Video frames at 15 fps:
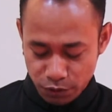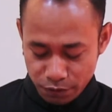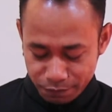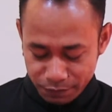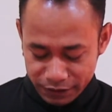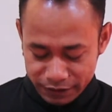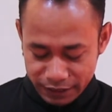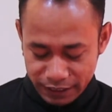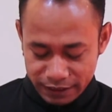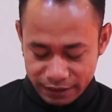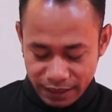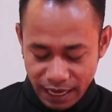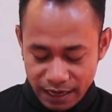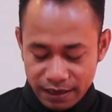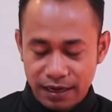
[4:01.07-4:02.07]
menjadi
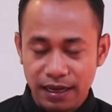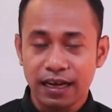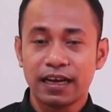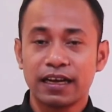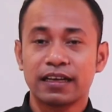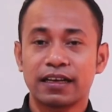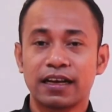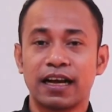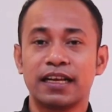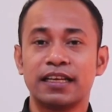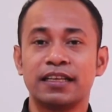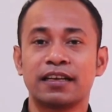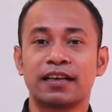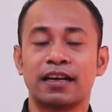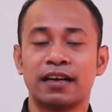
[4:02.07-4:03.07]
tanda
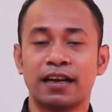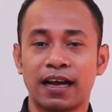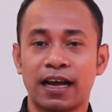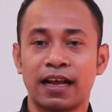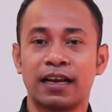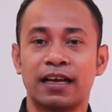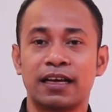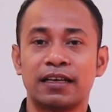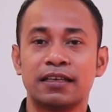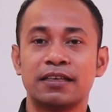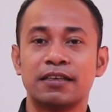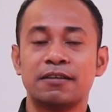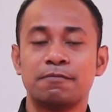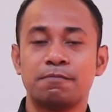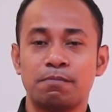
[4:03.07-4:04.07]
kehadiran Allah
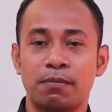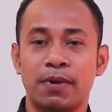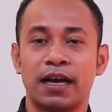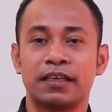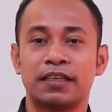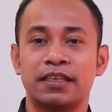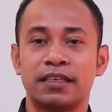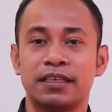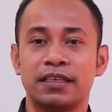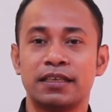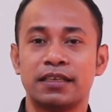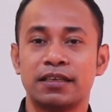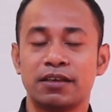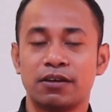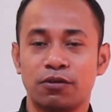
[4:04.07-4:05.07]
bagi
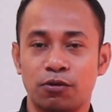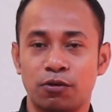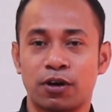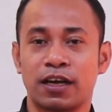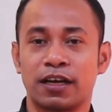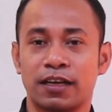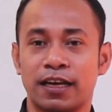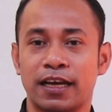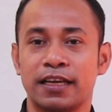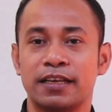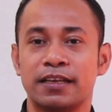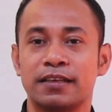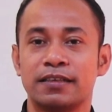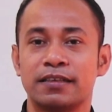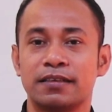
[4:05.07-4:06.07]
orang
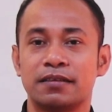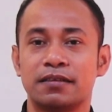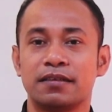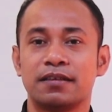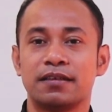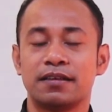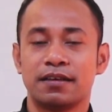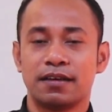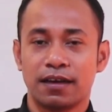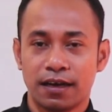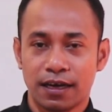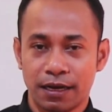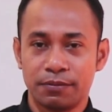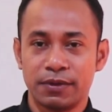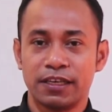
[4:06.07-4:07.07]
lain.
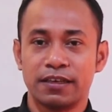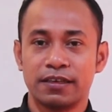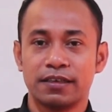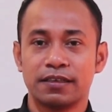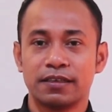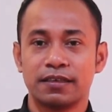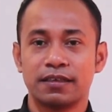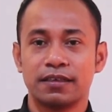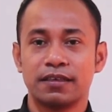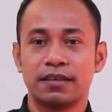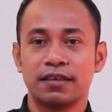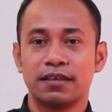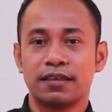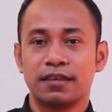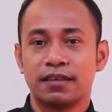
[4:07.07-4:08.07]
Amin.
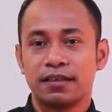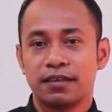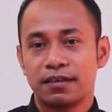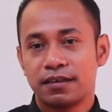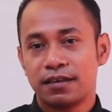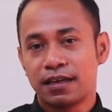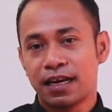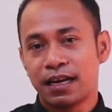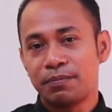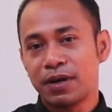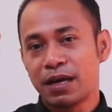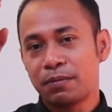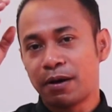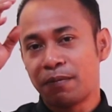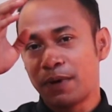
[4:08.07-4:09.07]

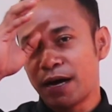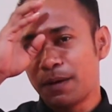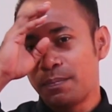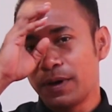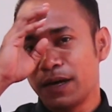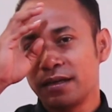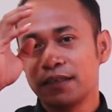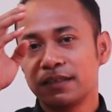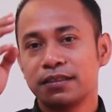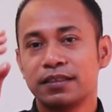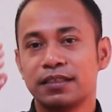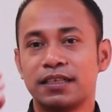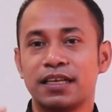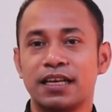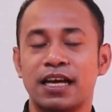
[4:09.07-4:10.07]
Dalam nama Bapa
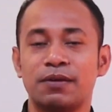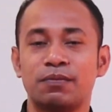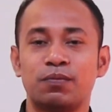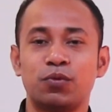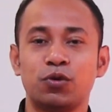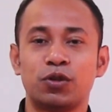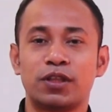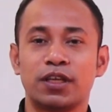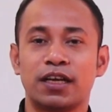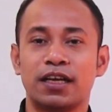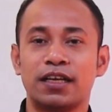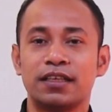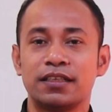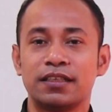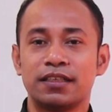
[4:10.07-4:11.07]
dan
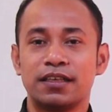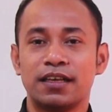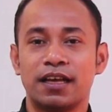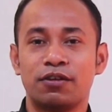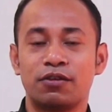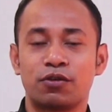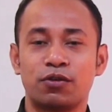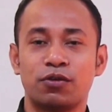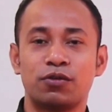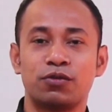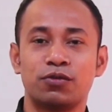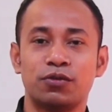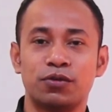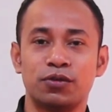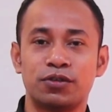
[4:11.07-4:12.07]
Putra dan Roh
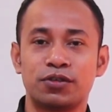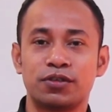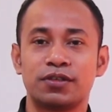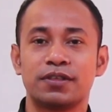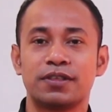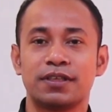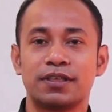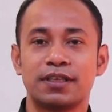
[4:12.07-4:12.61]
Kudus.